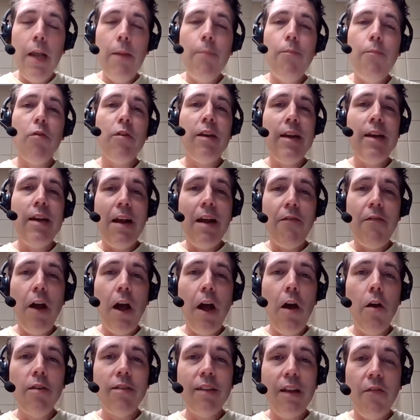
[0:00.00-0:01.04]
Et pour Guy
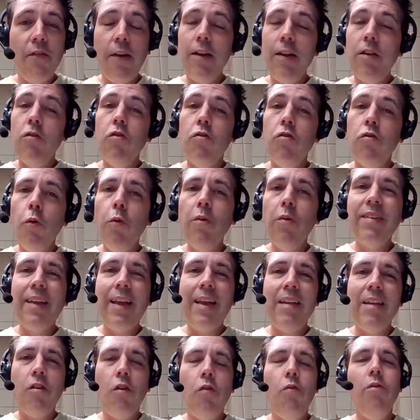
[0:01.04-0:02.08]
Lafleur, ça va être deux
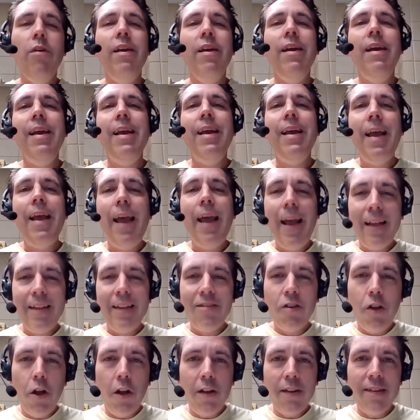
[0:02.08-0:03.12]
saisons
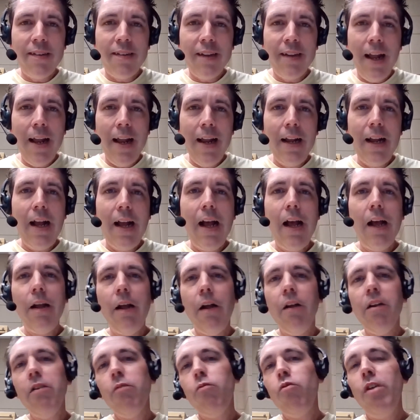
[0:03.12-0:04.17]
extraordinaires.
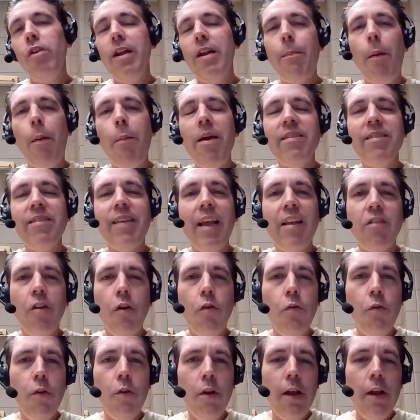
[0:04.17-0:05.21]
écoutez, la première
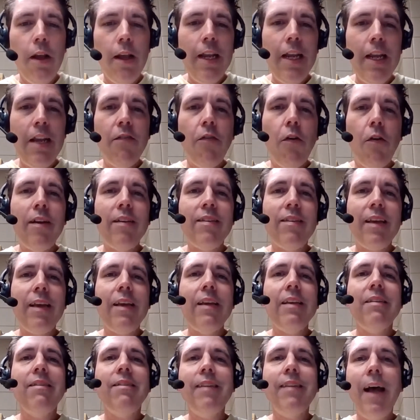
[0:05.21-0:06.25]
saison, il va
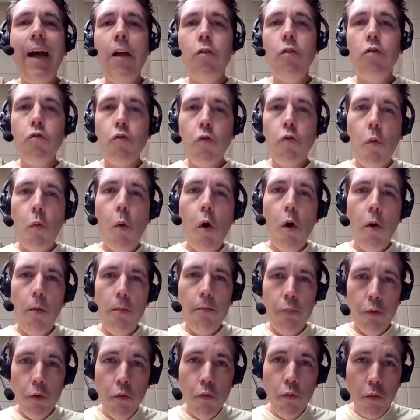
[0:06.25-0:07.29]
inscrire 103
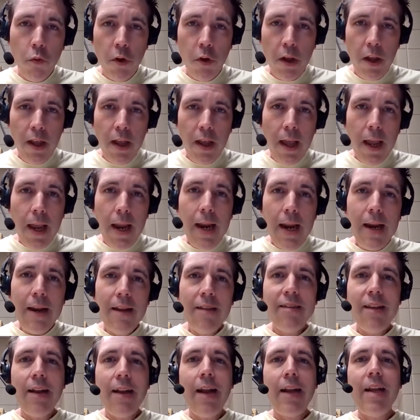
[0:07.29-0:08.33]
buts
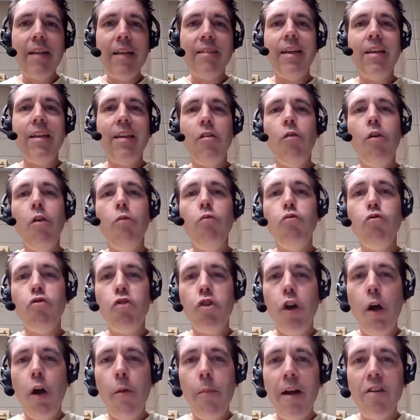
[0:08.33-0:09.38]
et sa dernière saison au
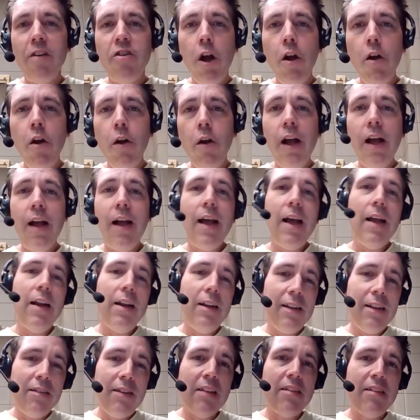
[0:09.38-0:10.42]
junior majeur,
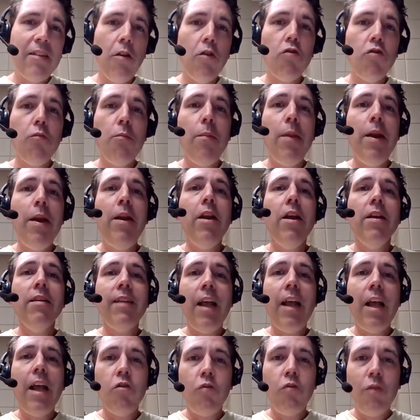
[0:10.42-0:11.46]
c'est-à-dire la saison
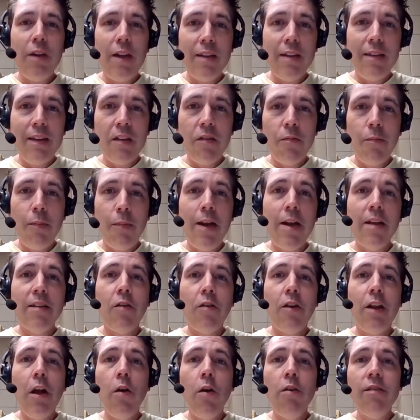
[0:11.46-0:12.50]

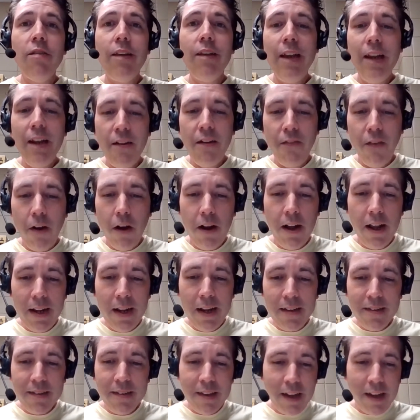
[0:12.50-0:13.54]
1970-1971, il va
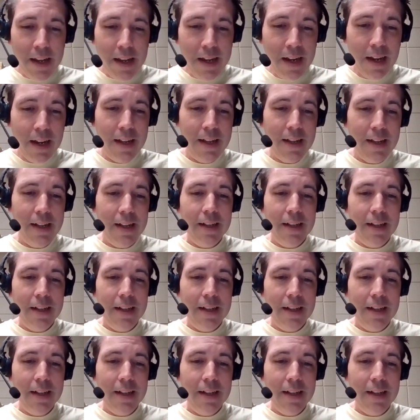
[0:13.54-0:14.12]
inscrire